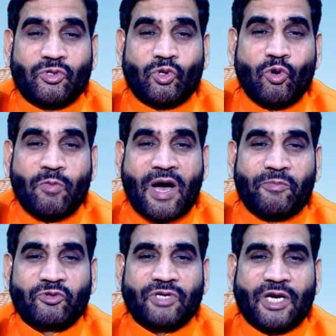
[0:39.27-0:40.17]
दो
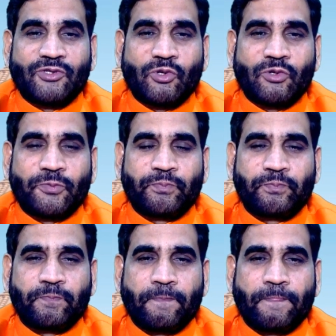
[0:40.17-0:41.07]
महापुरुष
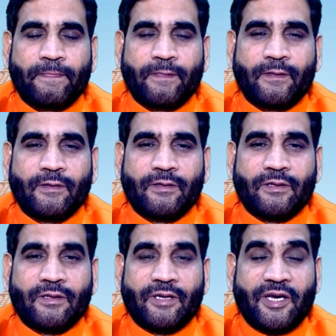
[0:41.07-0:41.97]

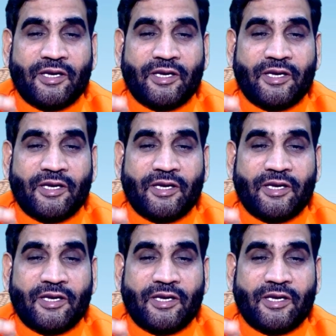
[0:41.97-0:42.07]
राजयोग